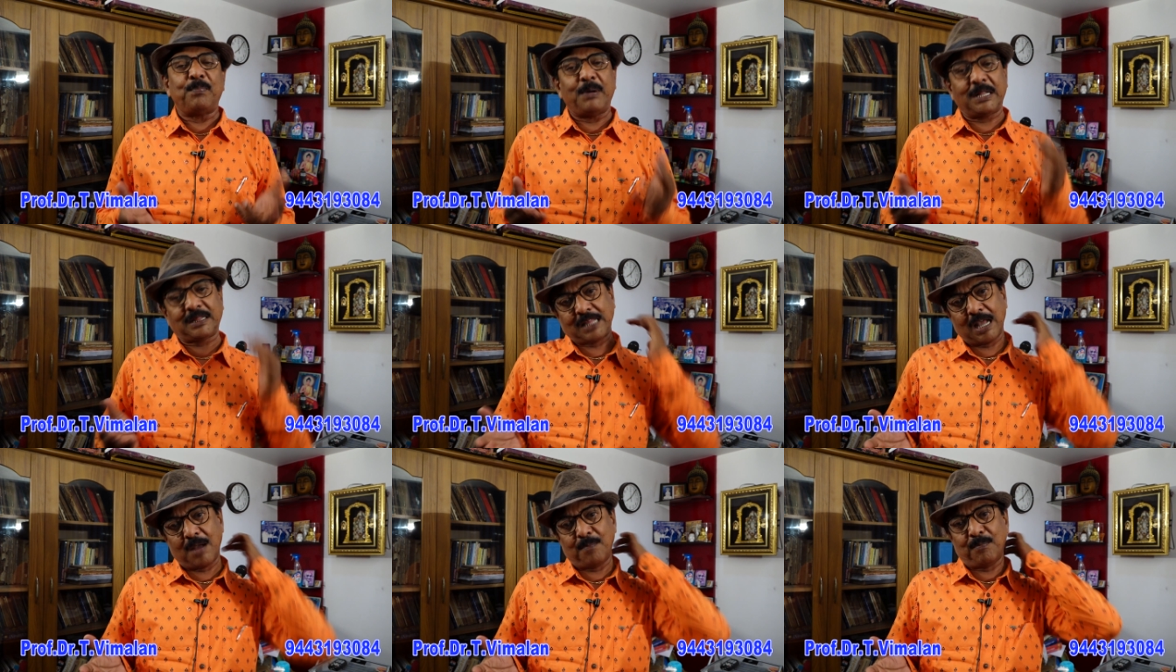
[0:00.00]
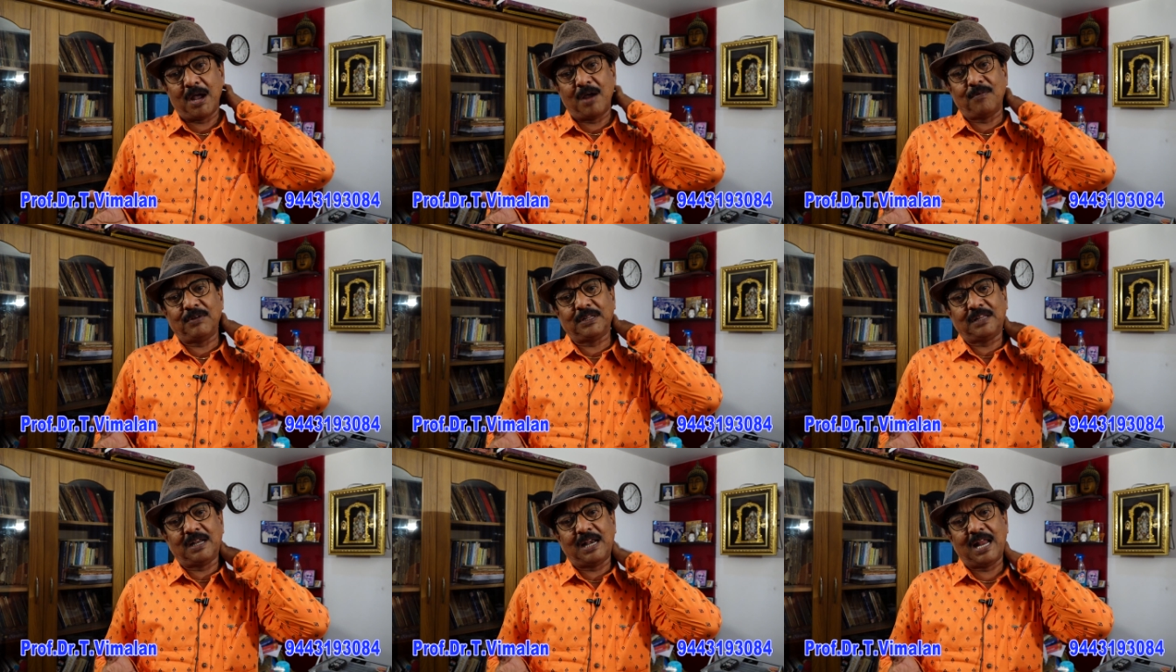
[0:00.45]
பத்தாம்
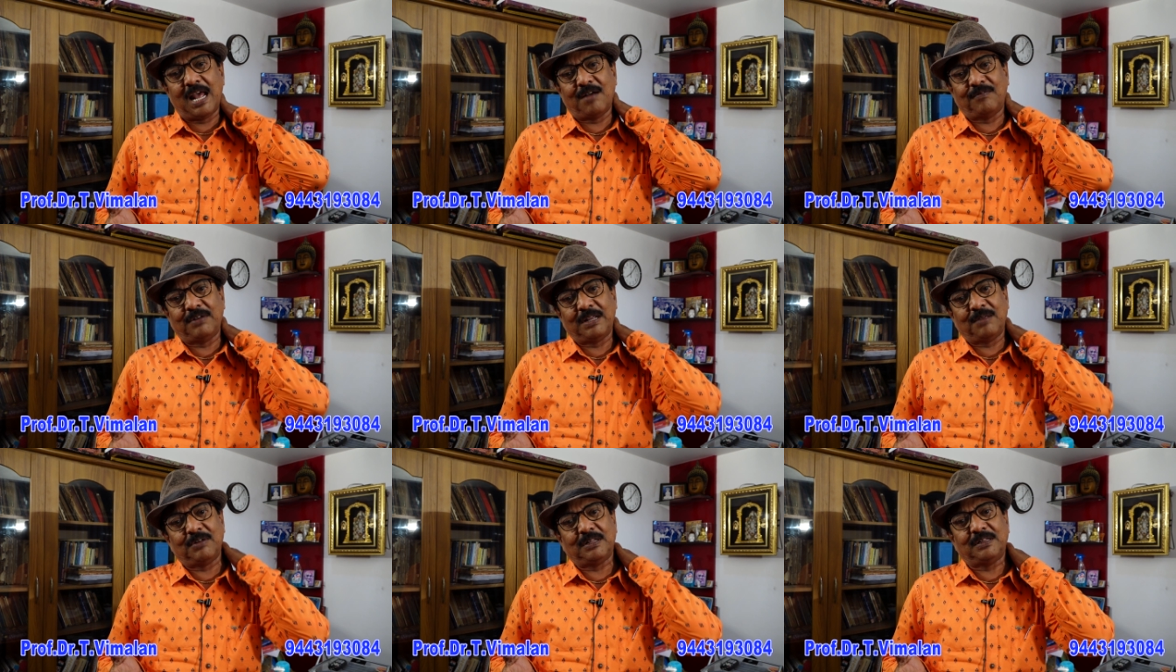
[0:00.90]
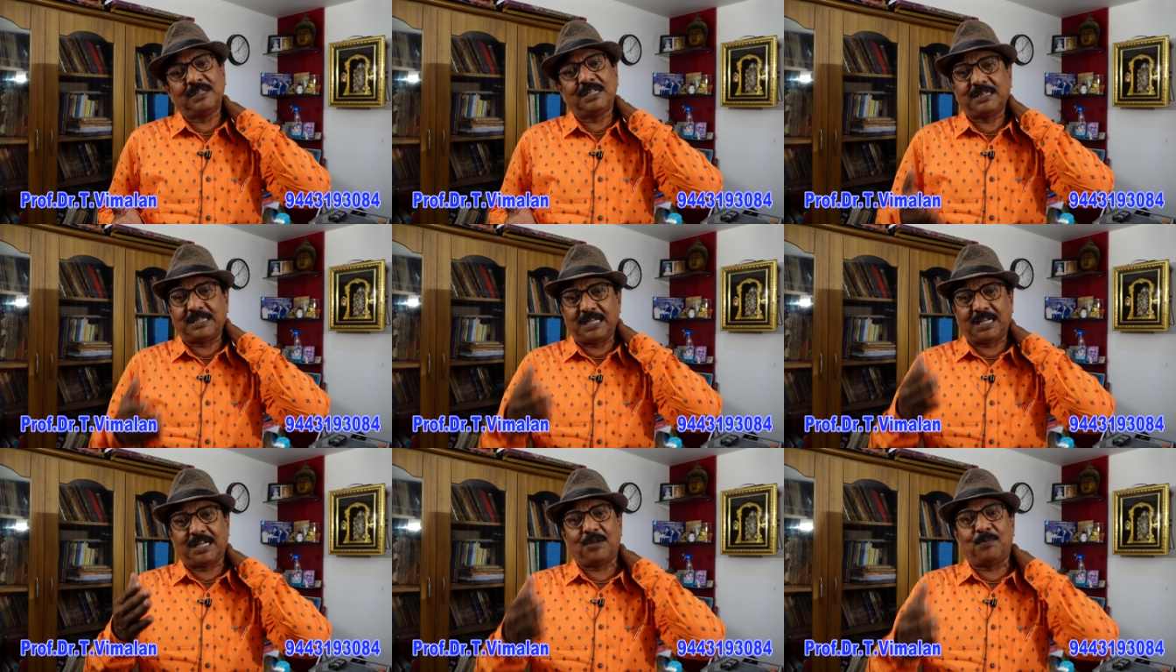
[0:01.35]
பாவத்தில் அவன் வந்து
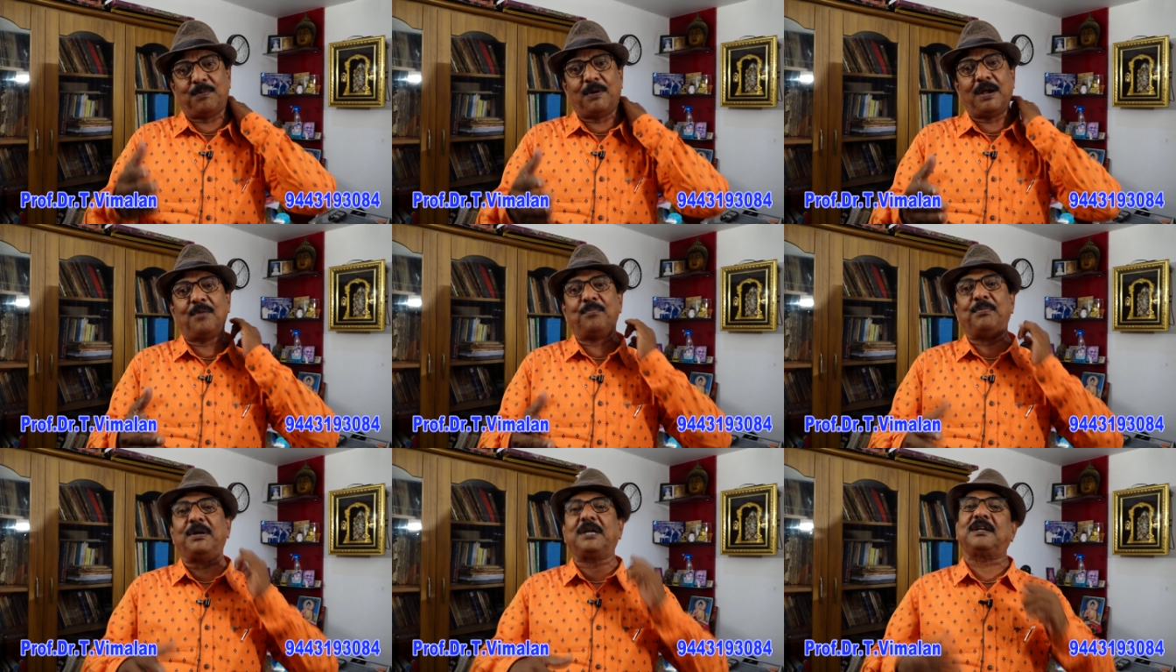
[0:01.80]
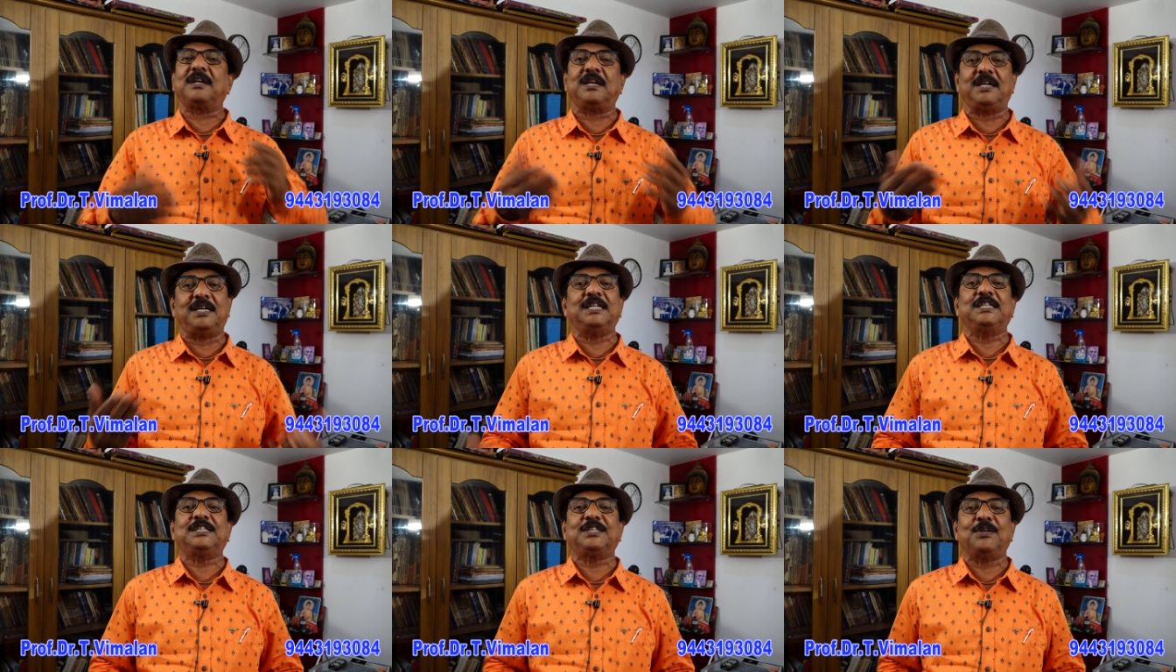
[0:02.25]
திக்கு பலம் பெற்று
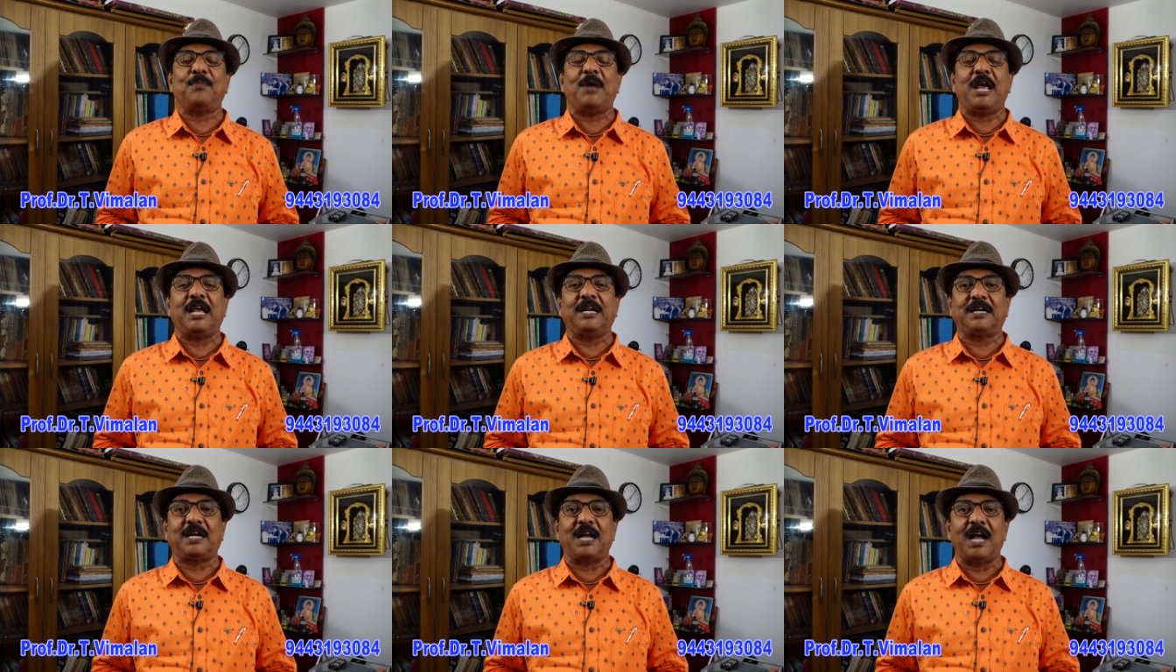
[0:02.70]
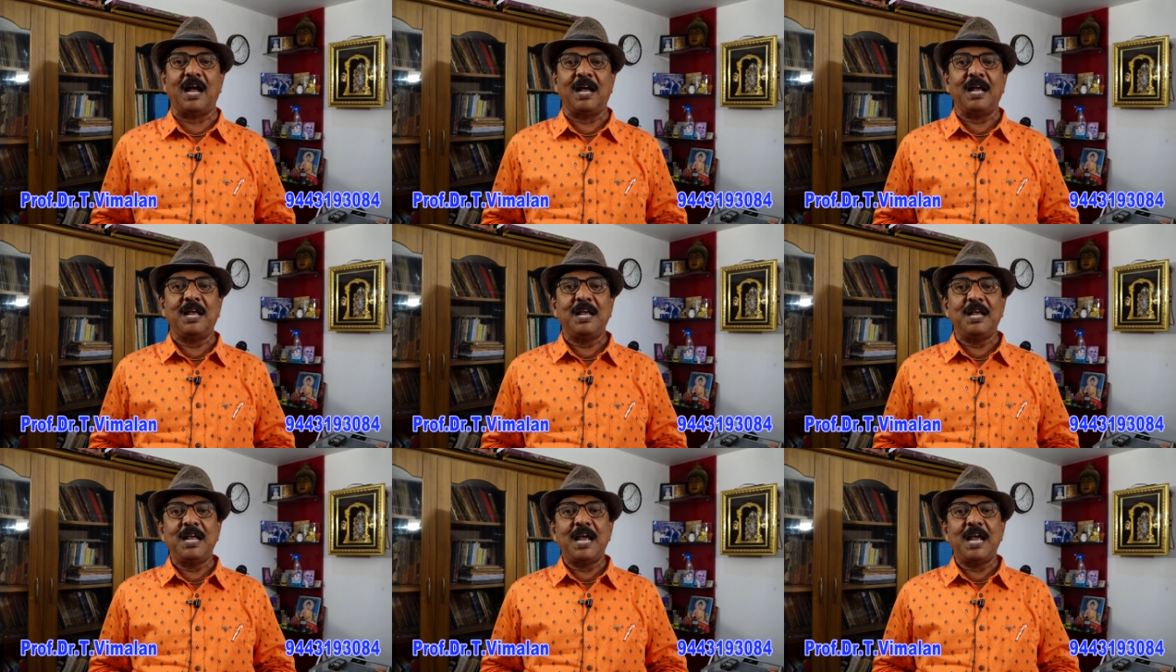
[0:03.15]
நீச்சமாயிருக்கான்